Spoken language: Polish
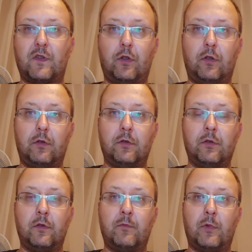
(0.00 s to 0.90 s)
co
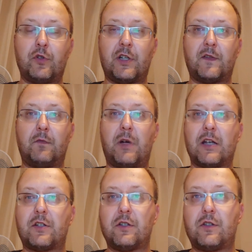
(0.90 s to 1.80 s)
można
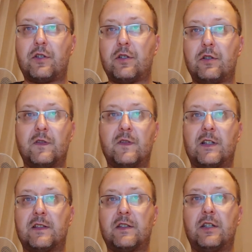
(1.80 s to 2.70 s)
zobaczyć
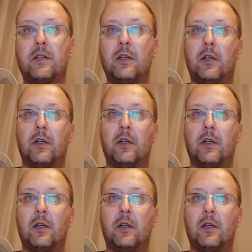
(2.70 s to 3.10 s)
z racji